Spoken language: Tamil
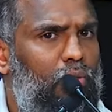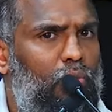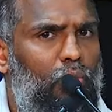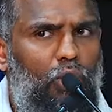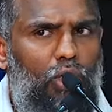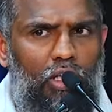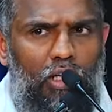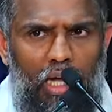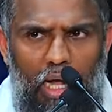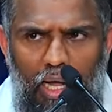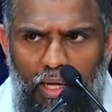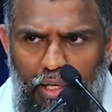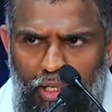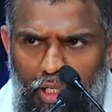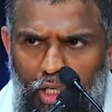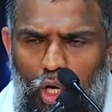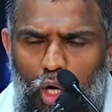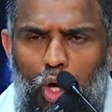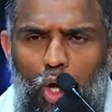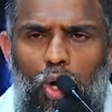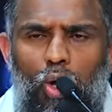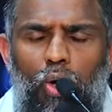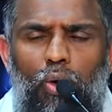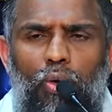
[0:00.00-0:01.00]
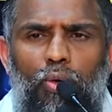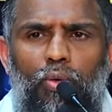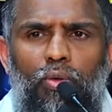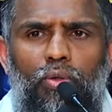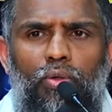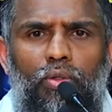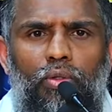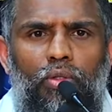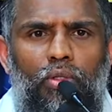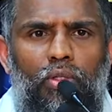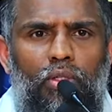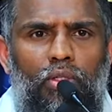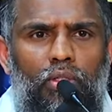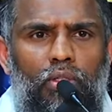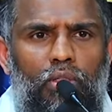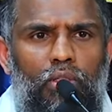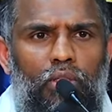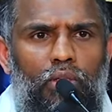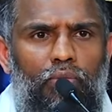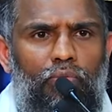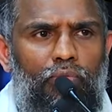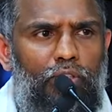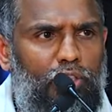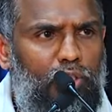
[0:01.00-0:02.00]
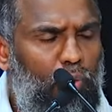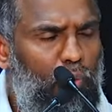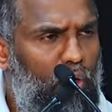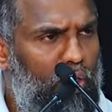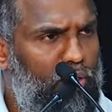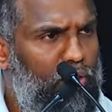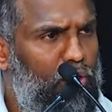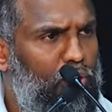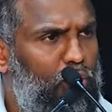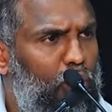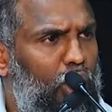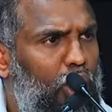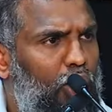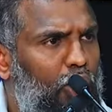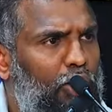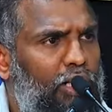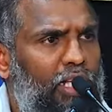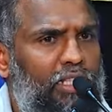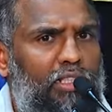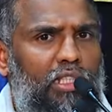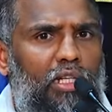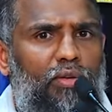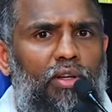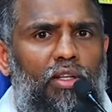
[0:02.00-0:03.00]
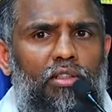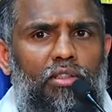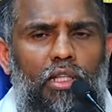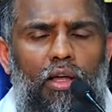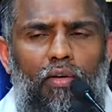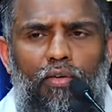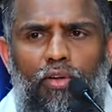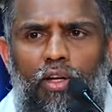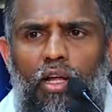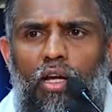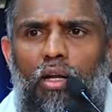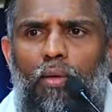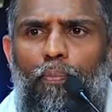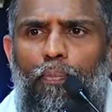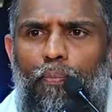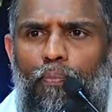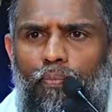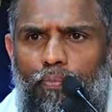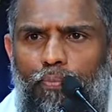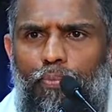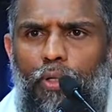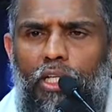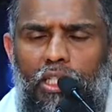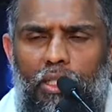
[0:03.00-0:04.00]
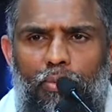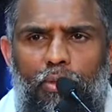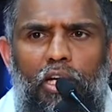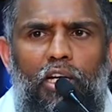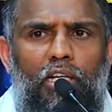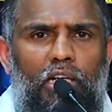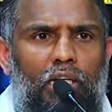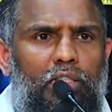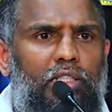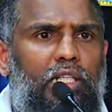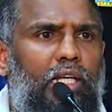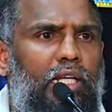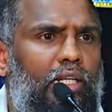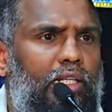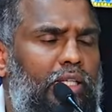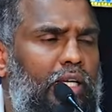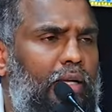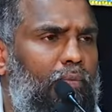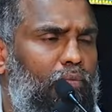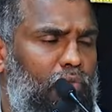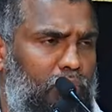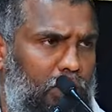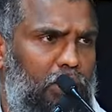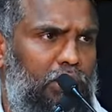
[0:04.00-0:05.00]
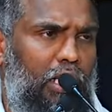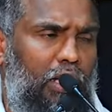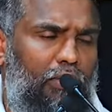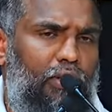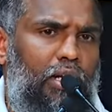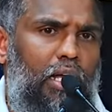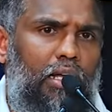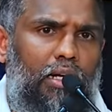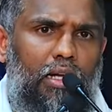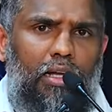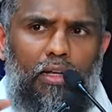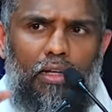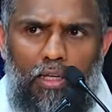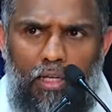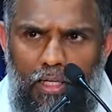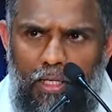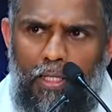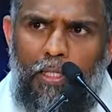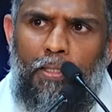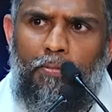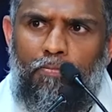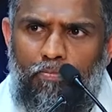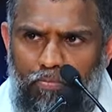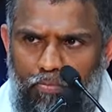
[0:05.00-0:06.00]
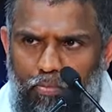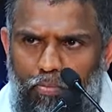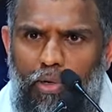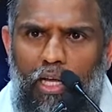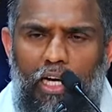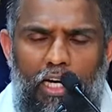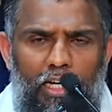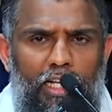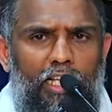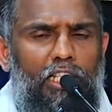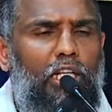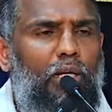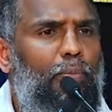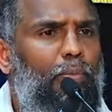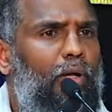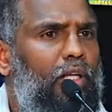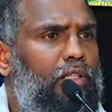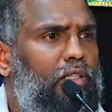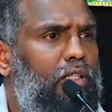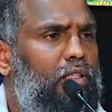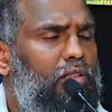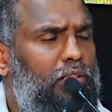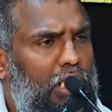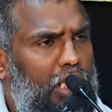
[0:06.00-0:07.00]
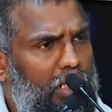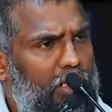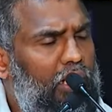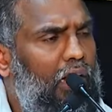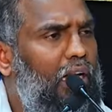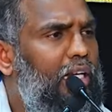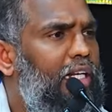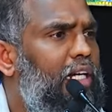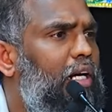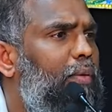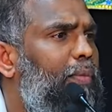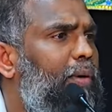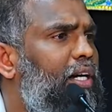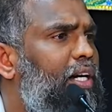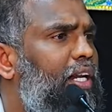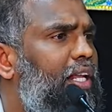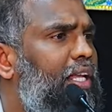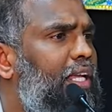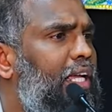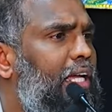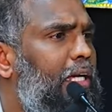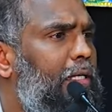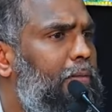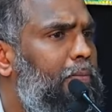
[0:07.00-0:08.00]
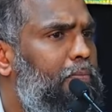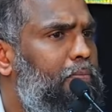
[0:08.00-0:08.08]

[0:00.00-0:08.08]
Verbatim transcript: உங்களுக்கு ஐயோ விசுவாசம் சொல்லக்கூடிய எத்தனை பேர் தவறான பிரதிபலன்களை செய்கிறீங்க தவறான பலனை எதிர்பார்த்து சில காரியங்களை பண்ணுறீங்க